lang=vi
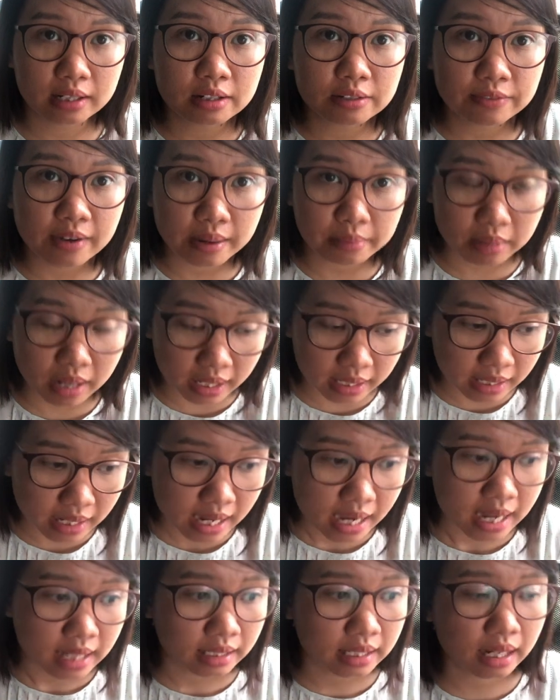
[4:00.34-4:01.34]
ngữ pháp đấy
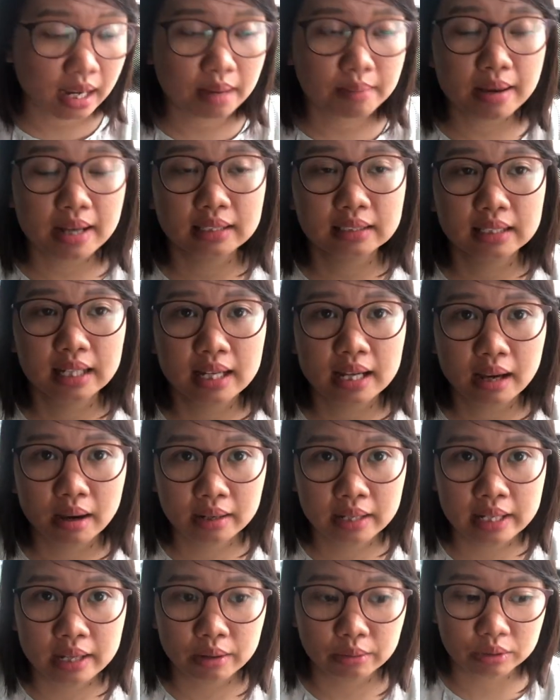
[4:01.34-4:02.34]
thì các bạn sẽ
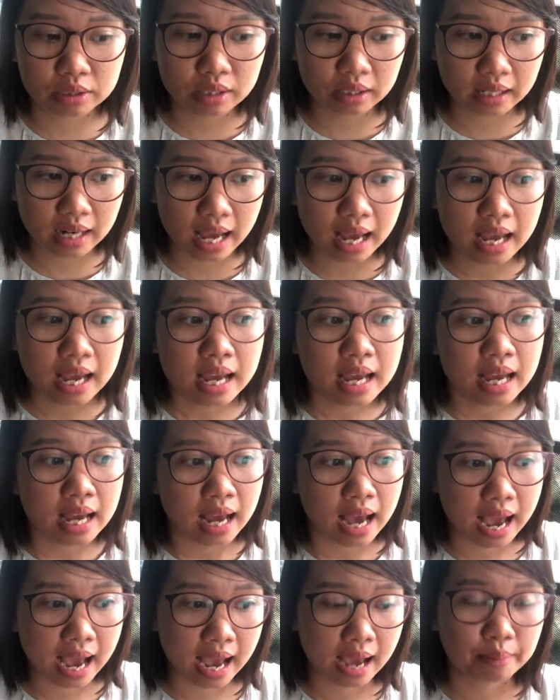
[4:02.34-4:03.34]
hiểu được là
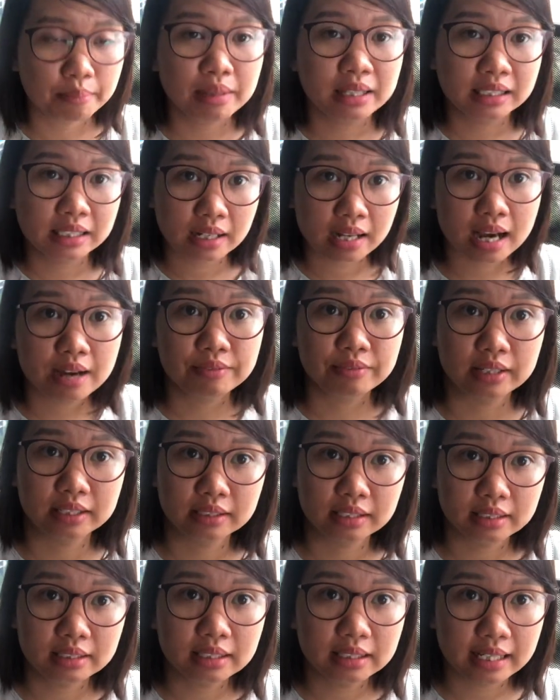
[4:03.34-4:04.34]
à, mình sẽ cần phải
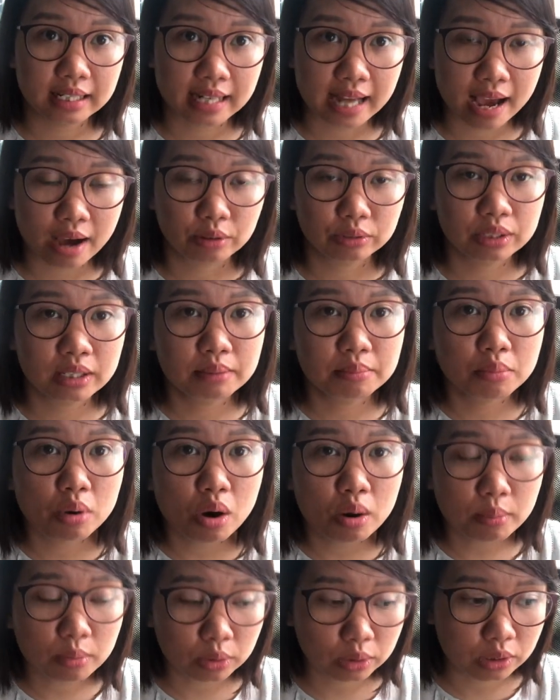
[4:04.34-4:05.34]
dịch như thế nào. Thì
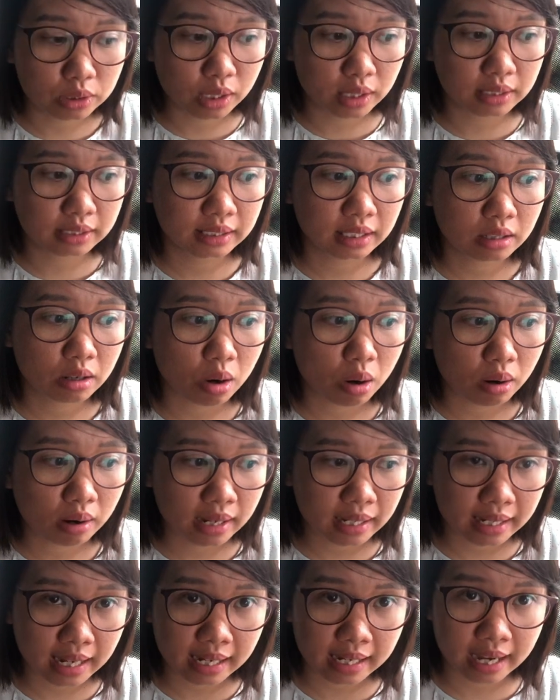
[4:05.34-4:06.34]
mỗi một người sẽ có
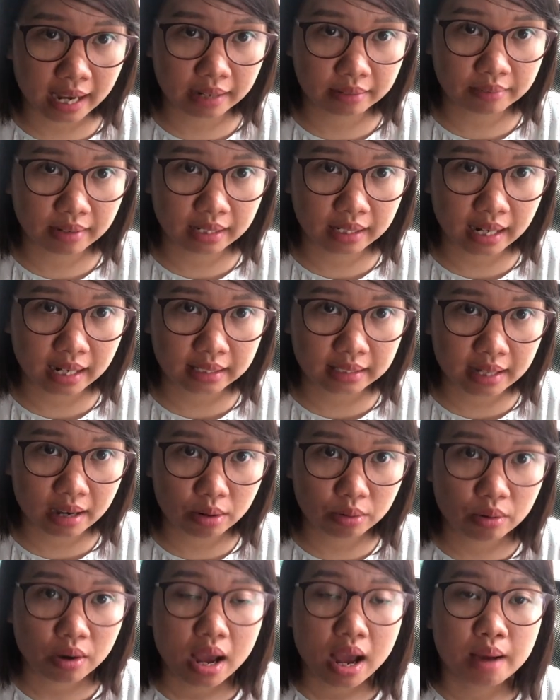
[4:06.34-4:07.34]
cái cách hành văn khác
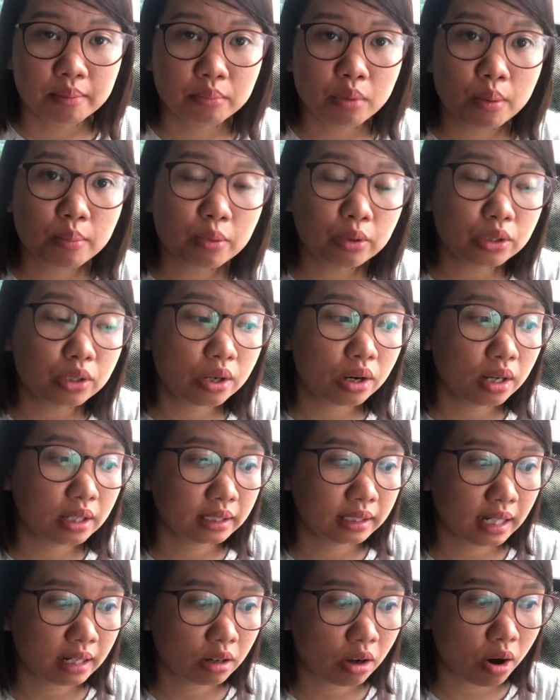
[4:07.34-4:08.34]
nhau, mỗi một người
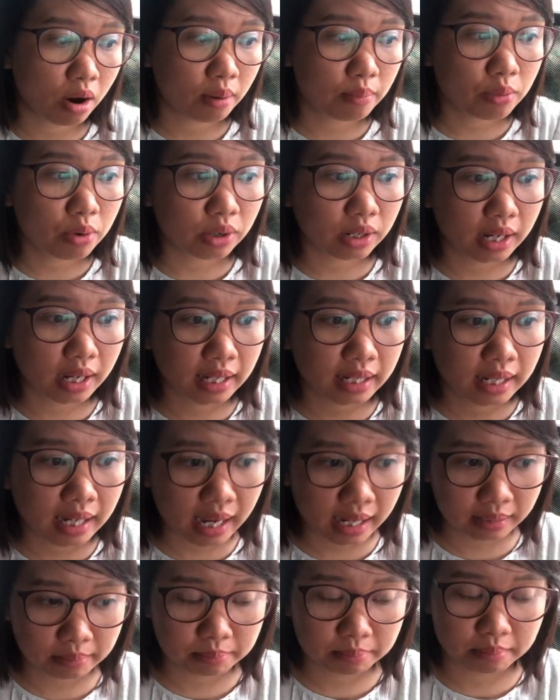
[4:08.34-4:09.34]
sẽ có một cái
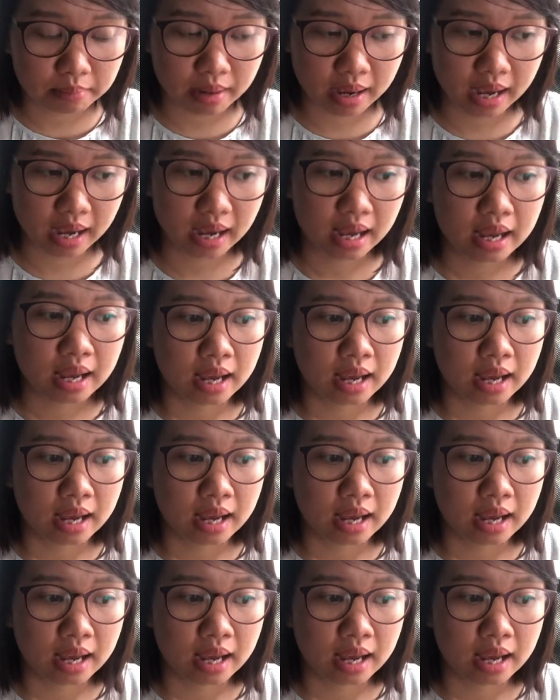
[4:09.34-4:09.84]
cách mà